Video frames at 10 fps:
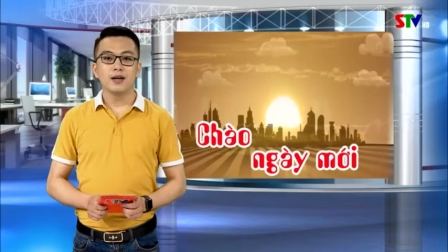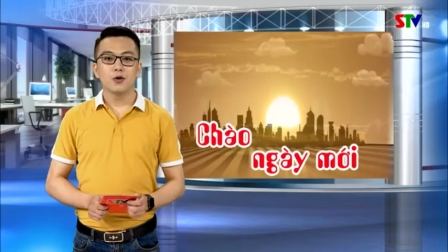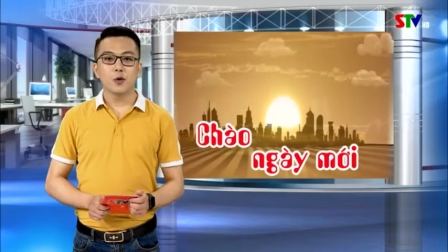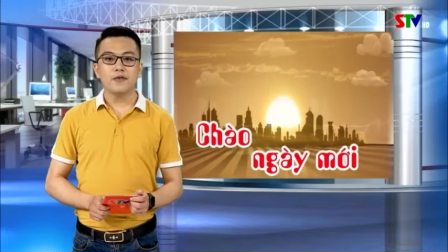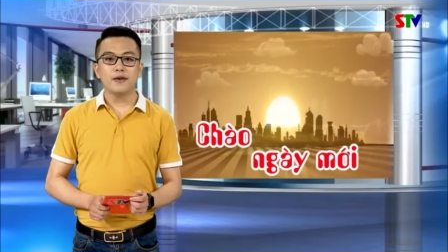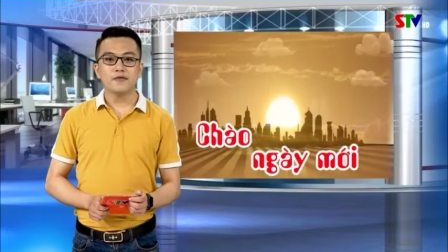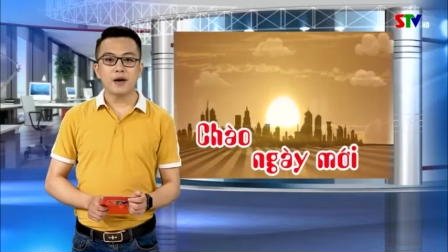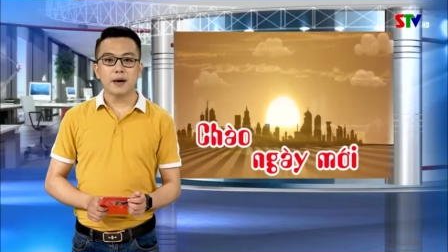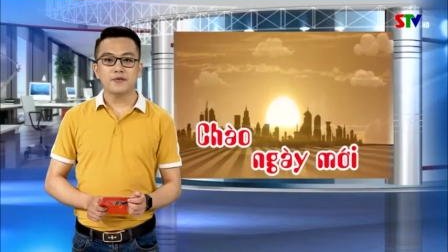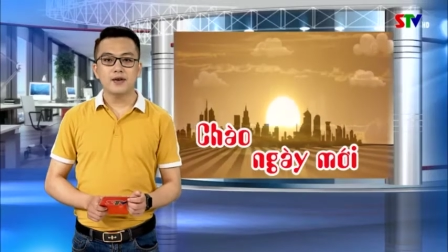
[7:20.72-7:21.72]
Quý vị
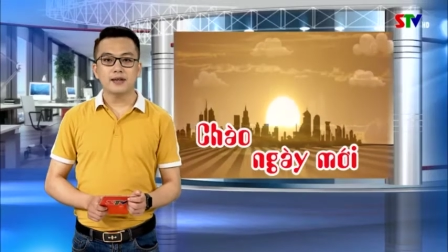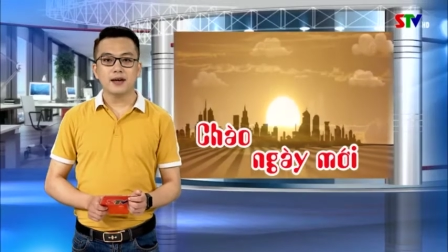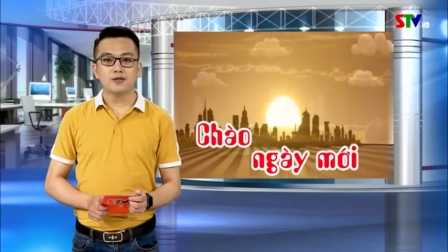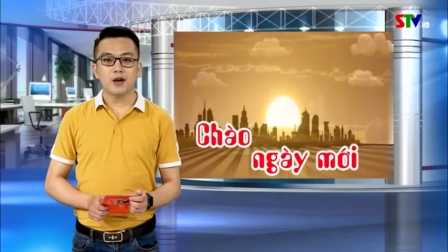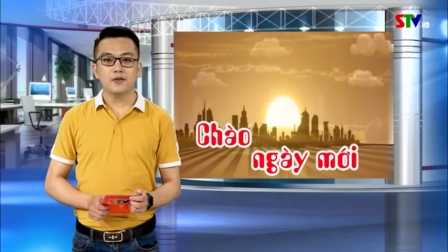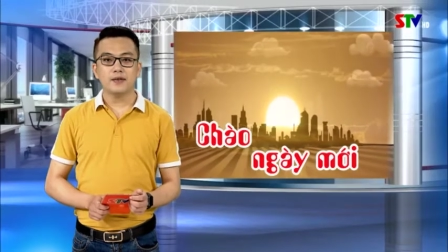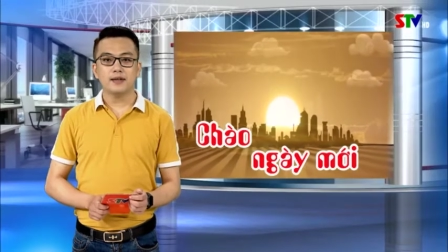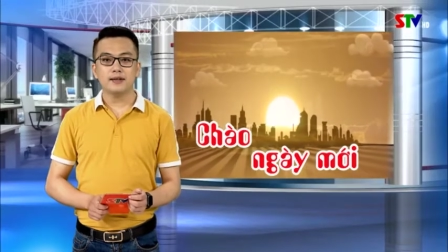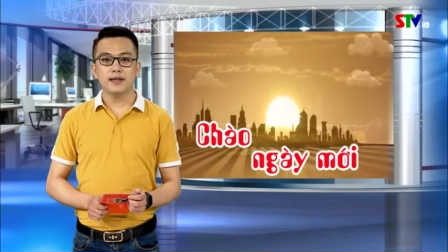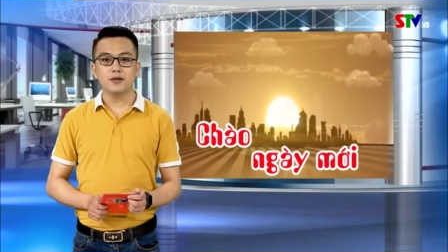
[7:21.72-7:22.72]
và bạn vừa theo dõi
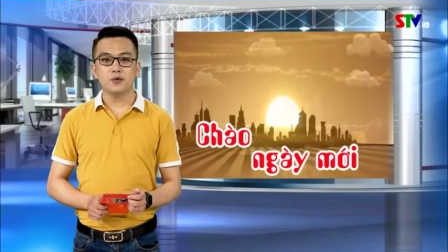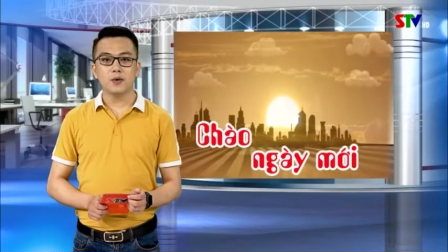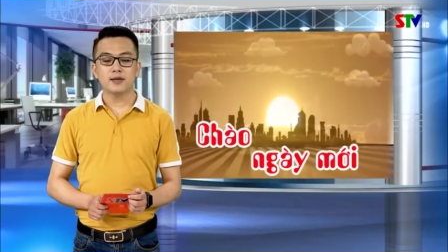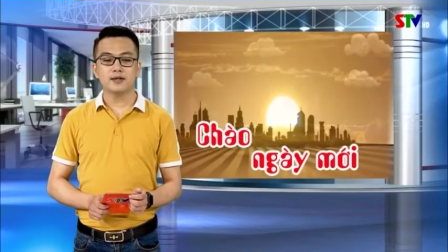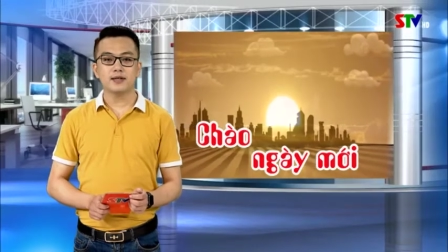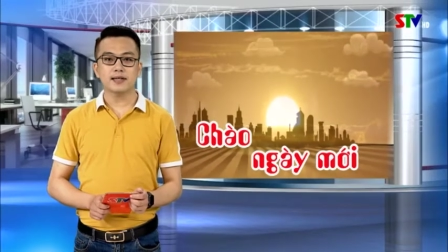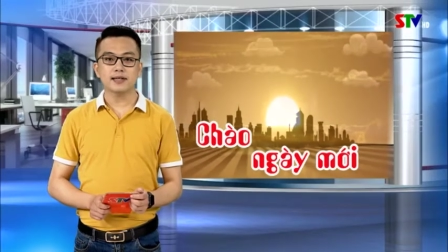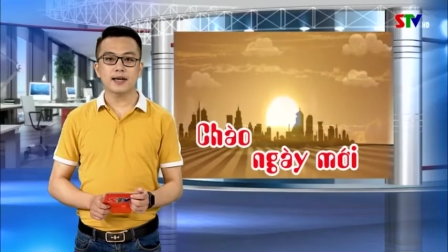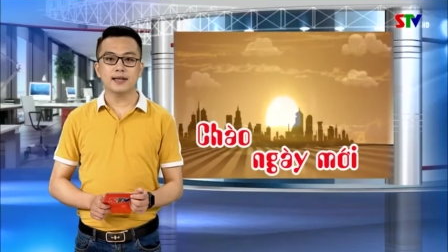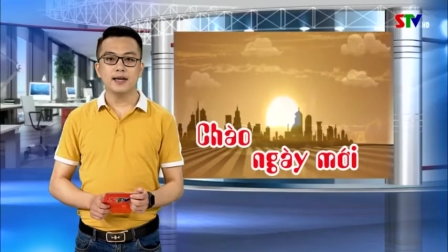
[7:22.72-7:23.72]
phần tin tức của chương trình
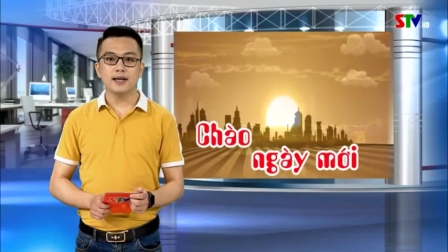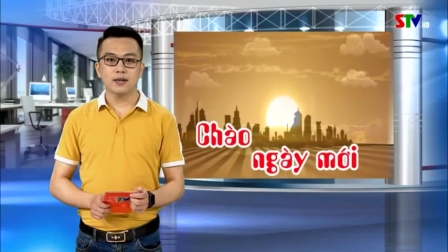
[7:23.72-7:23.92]
sáng nay.